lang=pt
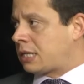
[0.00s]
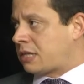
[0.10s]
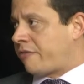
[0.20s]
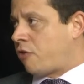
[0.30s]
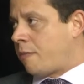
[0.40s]
Dentre
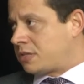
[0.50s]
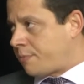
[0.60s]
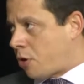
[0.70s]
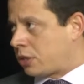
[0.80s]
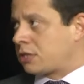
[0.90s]
Bom, as
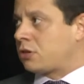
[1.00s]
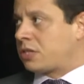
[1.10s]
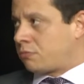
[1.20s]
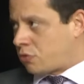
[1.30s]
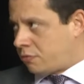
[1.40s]
reformas importantes,
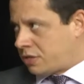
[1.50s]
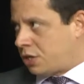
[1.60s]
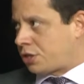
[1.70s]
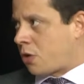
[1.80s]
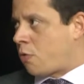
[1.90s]
nós temos, como
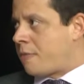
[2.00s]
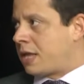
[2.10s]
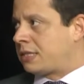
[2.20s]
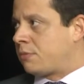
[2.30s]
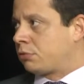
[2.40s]
você destacou
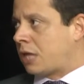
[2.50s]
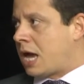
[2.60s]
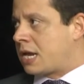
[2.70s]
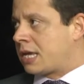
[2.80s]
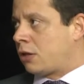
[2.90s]
bem, a
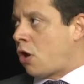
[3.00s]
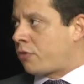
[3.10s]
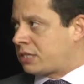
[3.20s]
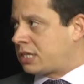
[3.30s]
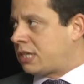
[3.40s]
tributária, que
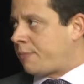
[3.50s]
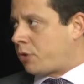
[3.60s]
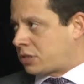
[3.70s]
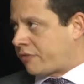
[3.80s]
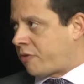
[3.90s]
logo em seguida,
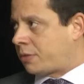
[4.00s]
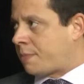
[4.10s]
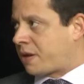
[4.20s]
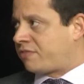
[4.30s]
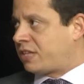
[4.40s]
após a
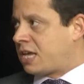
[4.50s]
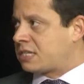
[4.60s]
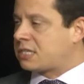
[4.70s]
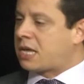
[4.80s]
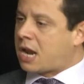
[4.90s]
reforma da Previdência,